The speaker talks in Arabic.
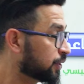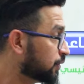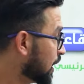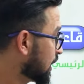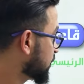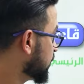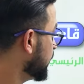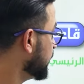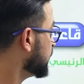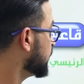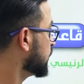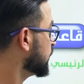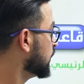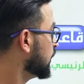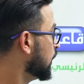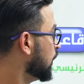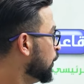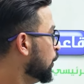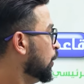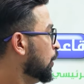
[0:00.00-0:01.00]
دازنت
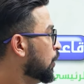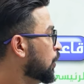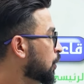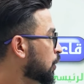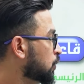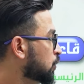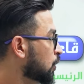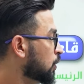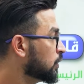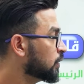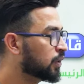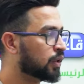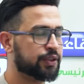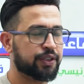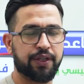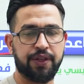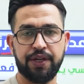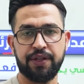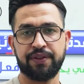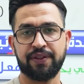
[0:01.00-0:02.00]
لو دونت لو
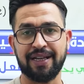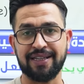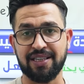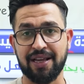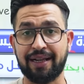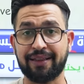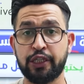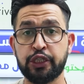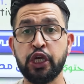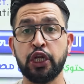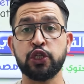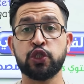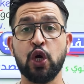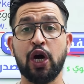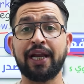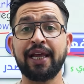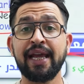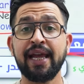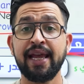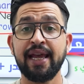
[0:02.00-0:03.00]
ديدنت هسه راح تسالني
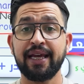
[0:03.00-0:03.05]
سؤال